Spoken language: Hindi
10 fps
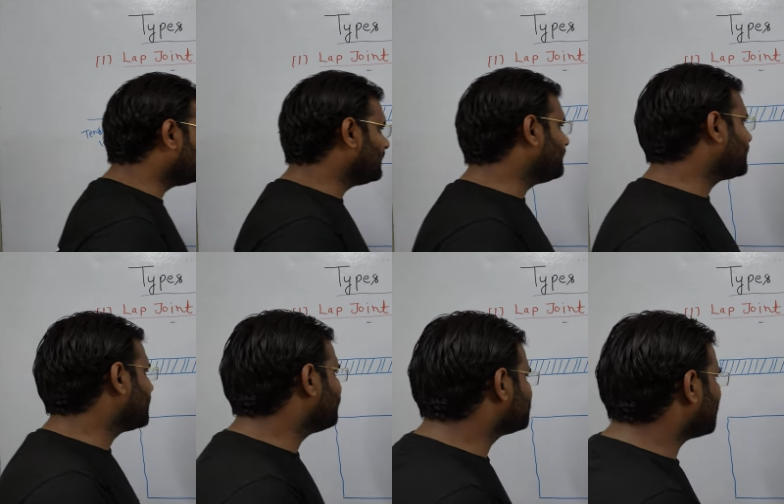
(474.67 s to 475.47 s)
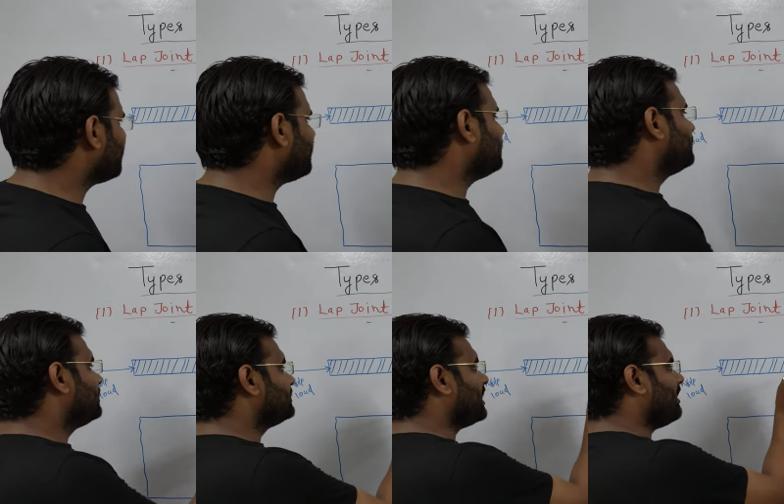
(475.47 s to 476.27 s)
डबली में क्या हो जाएगा
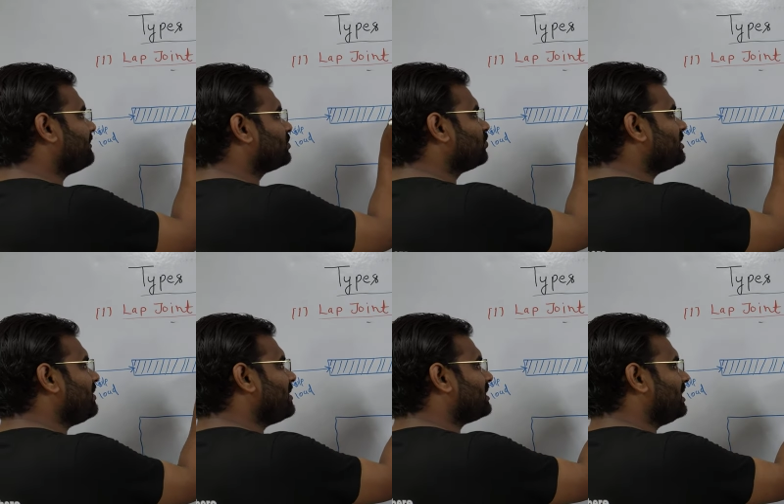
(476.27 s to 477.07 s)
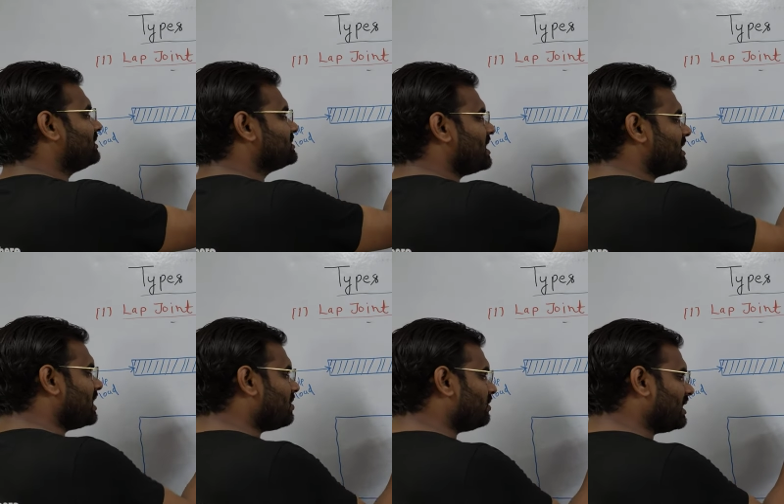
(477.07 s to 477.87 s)
यहां पे दो रिवेट लग जाएगा
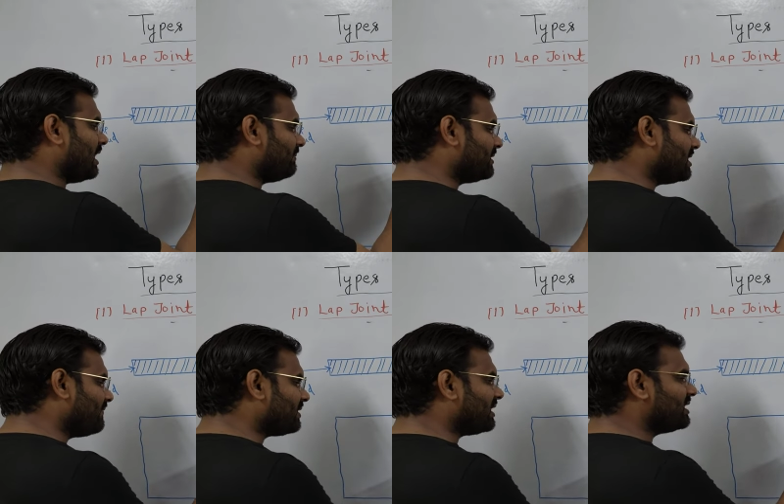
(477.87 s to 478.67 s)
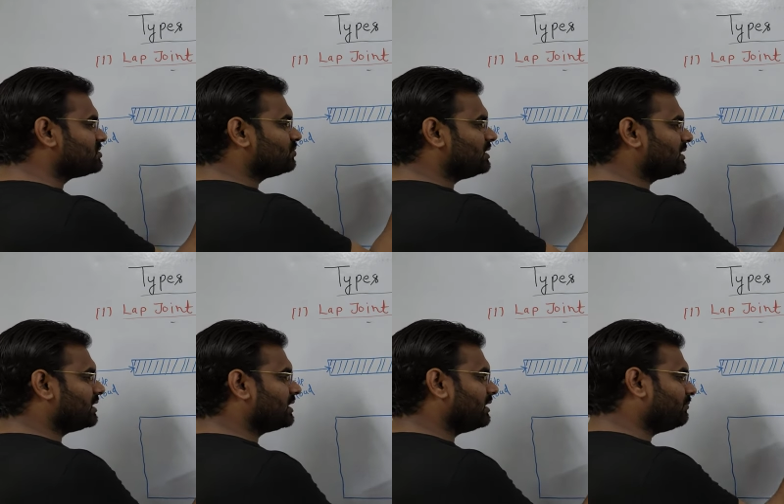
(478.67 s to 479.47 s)
और यहां पे रिवेट लाइन जो
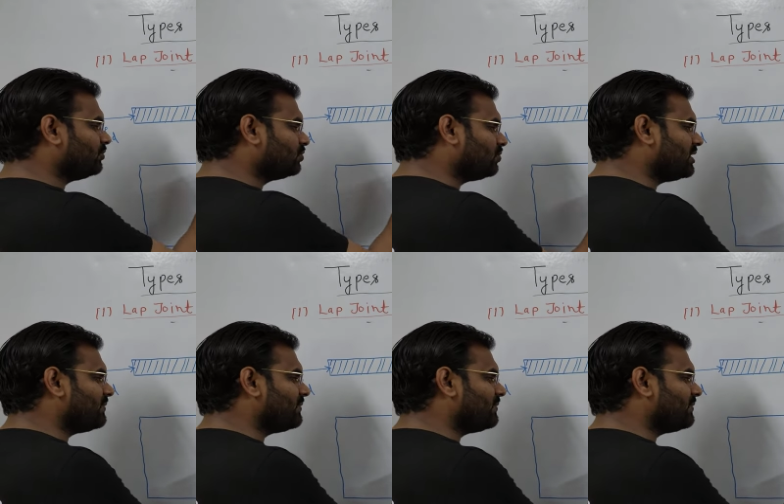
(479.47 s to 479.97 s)
दिखेगा वो दो